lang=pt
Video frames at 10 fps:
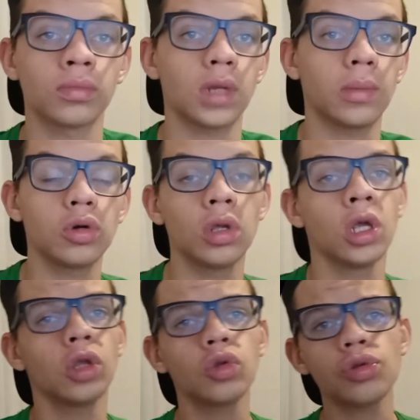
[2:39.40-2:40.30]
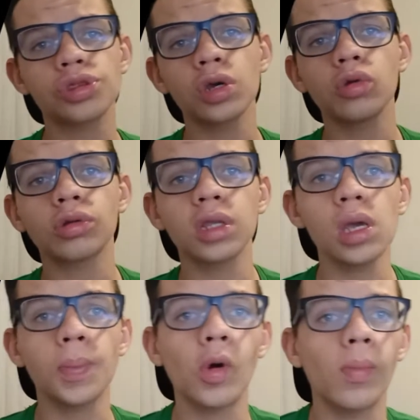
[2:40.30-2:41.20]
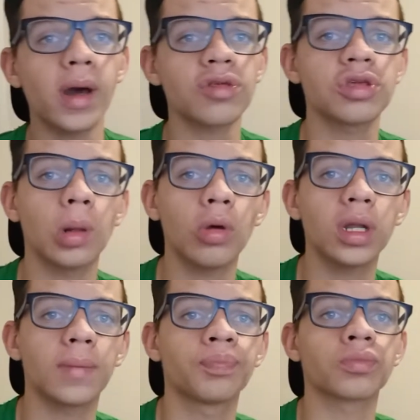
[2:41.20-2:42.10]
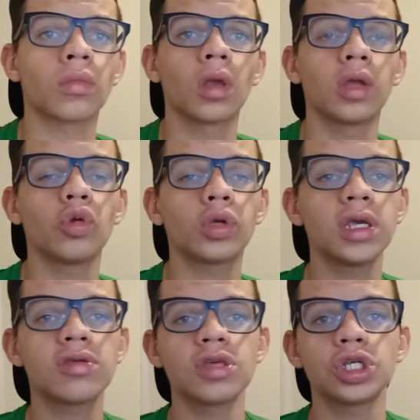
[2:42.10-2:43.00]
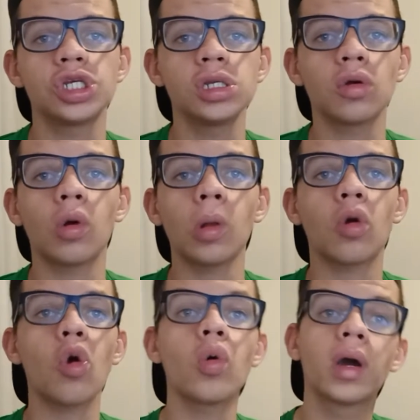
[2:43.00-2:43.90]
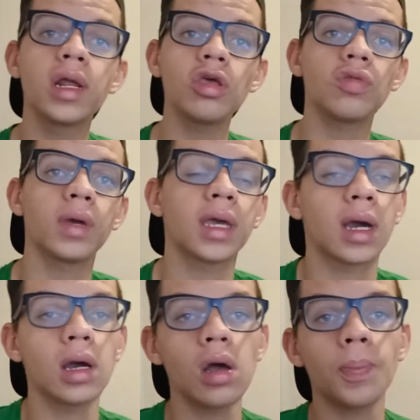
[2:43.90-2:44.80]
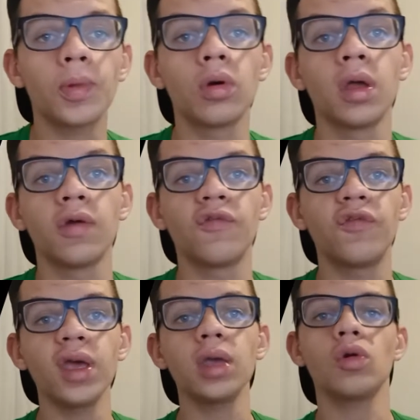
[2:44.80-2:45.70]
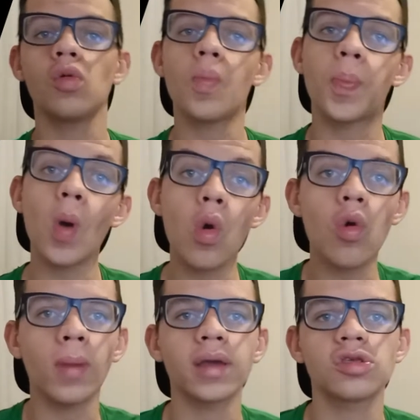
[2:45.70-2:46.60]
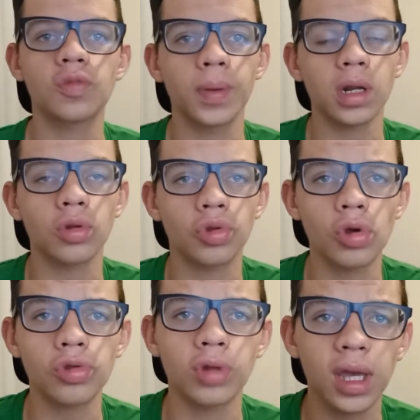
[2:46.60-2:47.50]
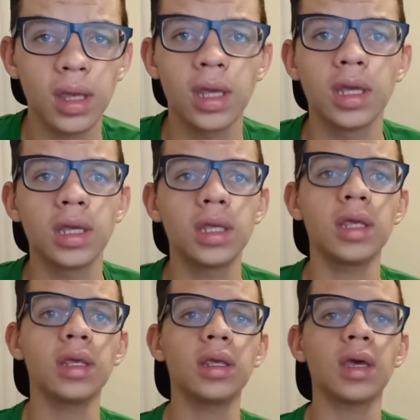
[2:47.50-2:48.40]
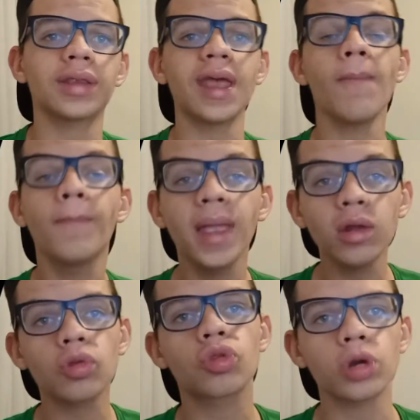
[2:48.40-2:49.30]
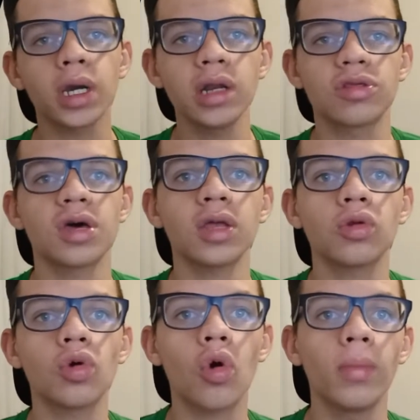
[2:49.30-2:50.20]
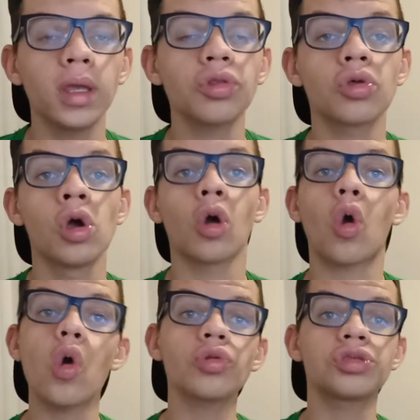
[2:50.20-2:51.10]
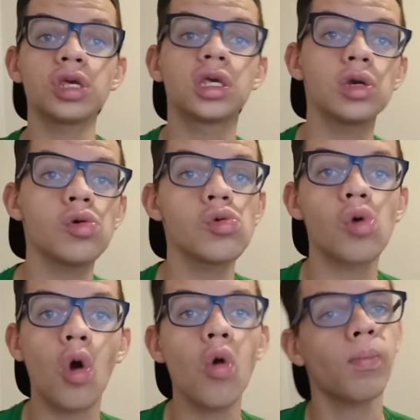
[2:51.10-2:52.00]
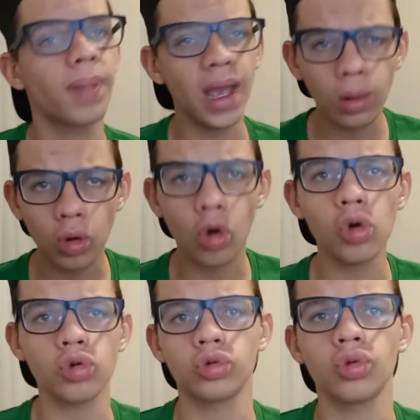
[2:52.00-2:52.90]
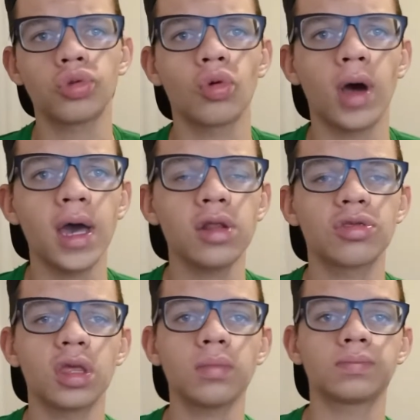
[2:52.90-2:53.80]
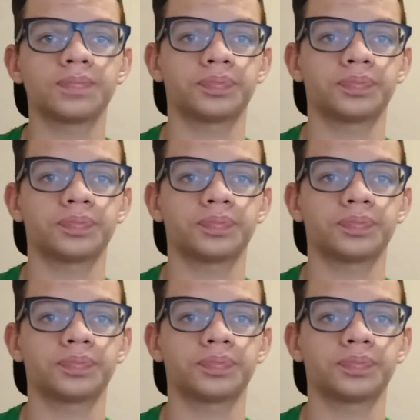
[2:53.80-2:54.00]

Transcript: Tá bom? No segundo tempo, o Barcelona do Kiksetin colocou o Griezmann em campo, veio um pouco mais esperançoso, né? E até menos desorganizado no começo, conseguiu um gol, um belo gol do Soares, né?